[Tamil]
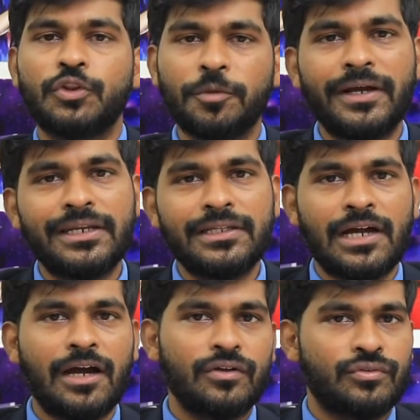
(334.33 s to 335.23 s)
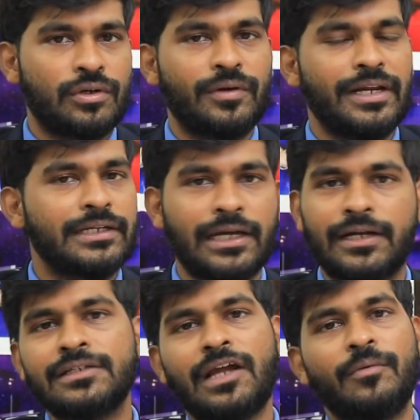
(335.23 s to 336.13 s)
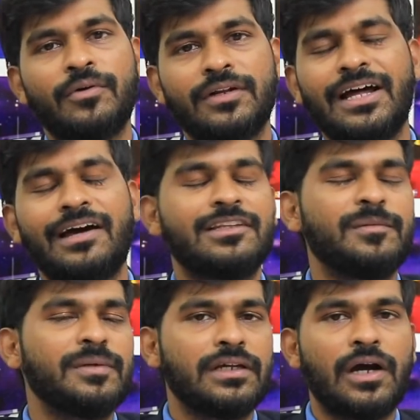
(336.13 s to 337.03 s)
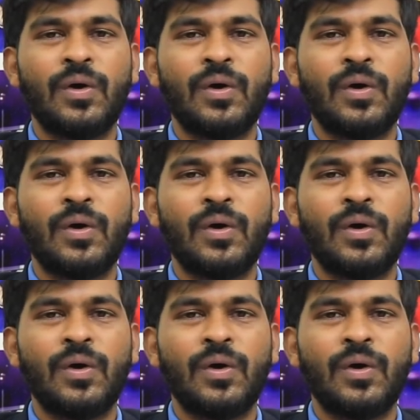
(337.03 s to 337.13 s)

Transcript: துபைன்னு சொன்னோடனே எனக்கு டக்குன்னு ஞாபகம் வருது ஆர்சிபி